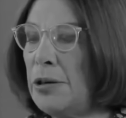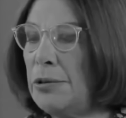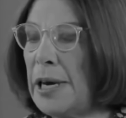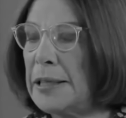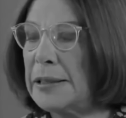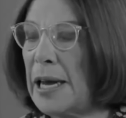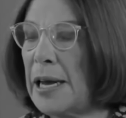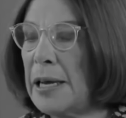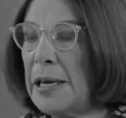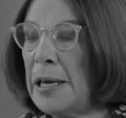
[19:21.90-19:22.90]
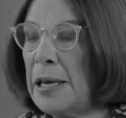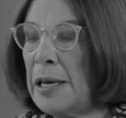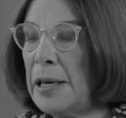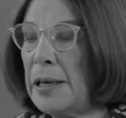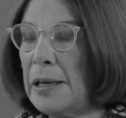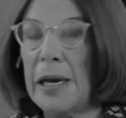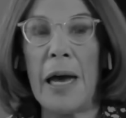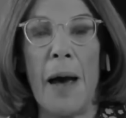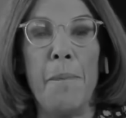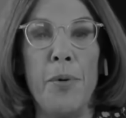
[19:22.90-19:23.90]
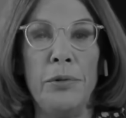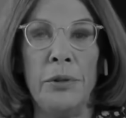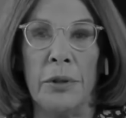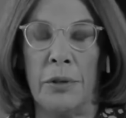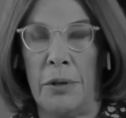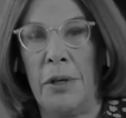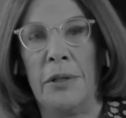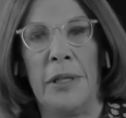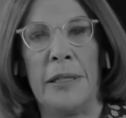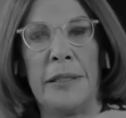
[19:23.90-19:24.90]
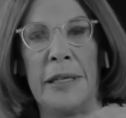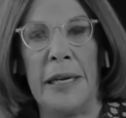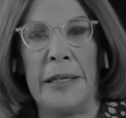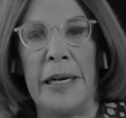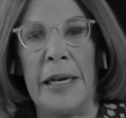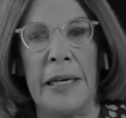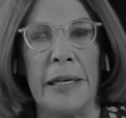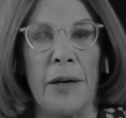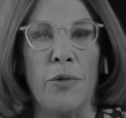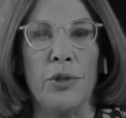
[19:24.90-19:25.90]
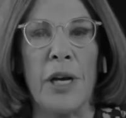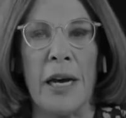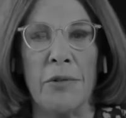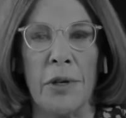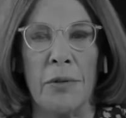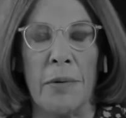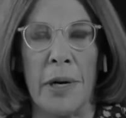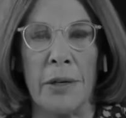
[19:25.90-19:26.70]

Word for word: Luna está a punto de ser eh, juzgado en Nueva